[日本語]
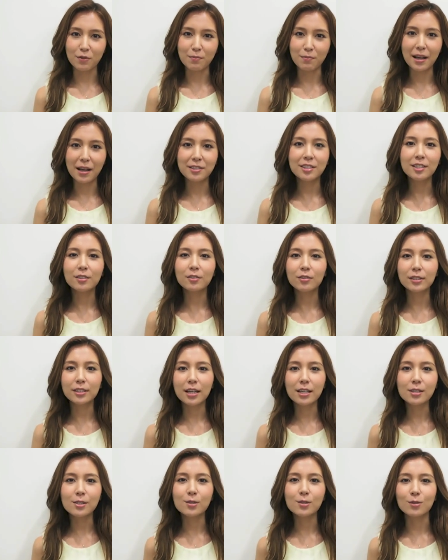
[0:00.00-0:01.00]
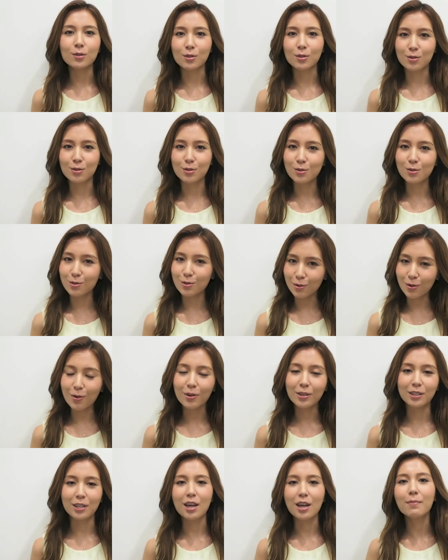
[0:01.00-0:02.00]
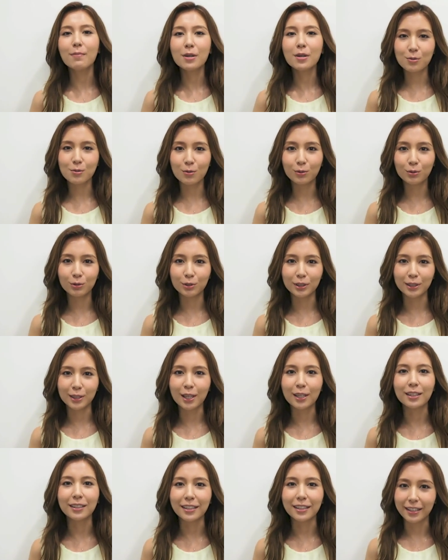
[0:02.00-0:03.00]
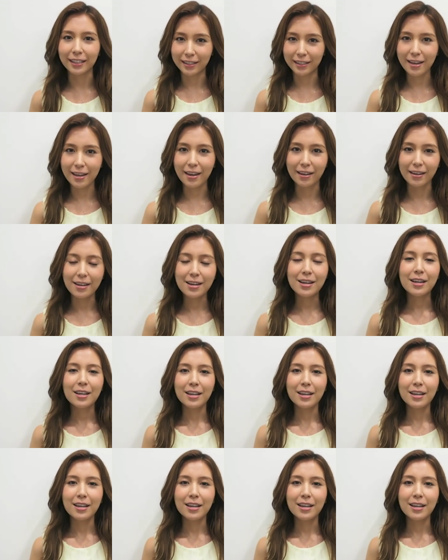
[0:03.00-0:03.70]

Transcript: マジックキャッスルツー」のテーマソングになっていて、